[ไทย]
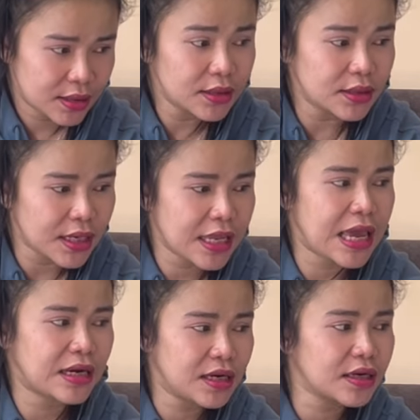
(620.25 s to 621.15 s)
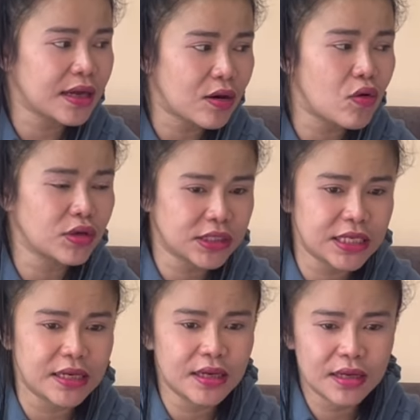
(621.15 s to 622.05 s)
เออขยันขึ้นก็คง
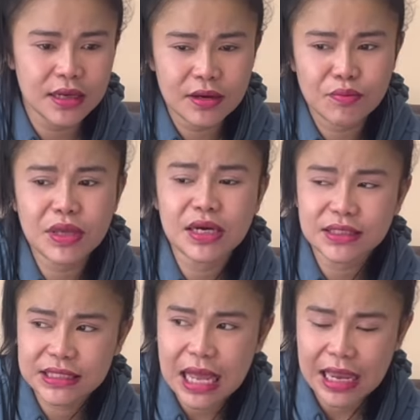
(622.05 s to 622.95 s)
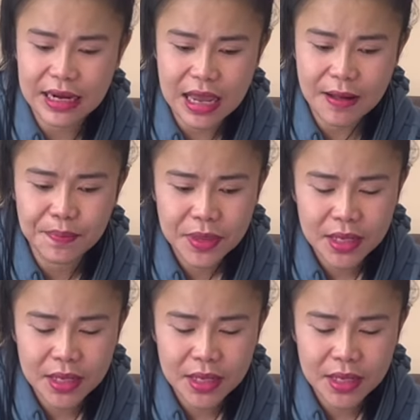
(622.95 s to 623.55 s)
สิมีเงินใช้นะคะ